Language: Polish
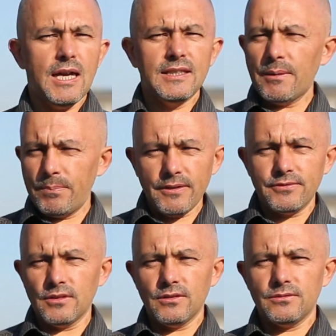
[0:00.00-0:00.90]
na
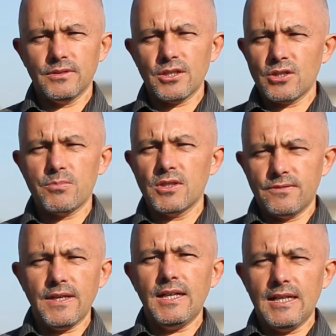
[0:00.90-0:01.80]
pewno jeszcze
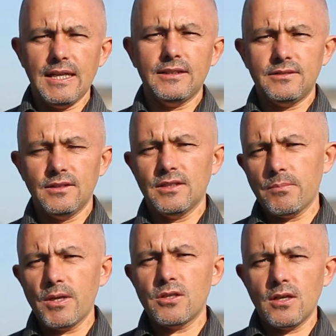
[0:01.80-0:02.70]
przez wiele lat nie
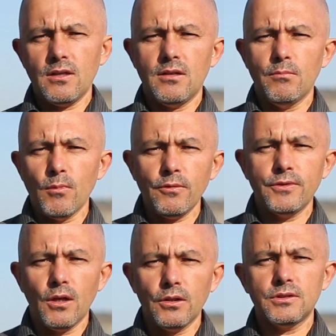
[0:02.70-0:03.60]
będzie
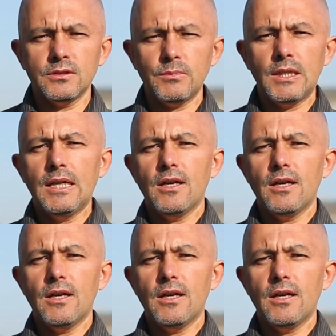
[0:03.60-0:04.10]
mowy o tym,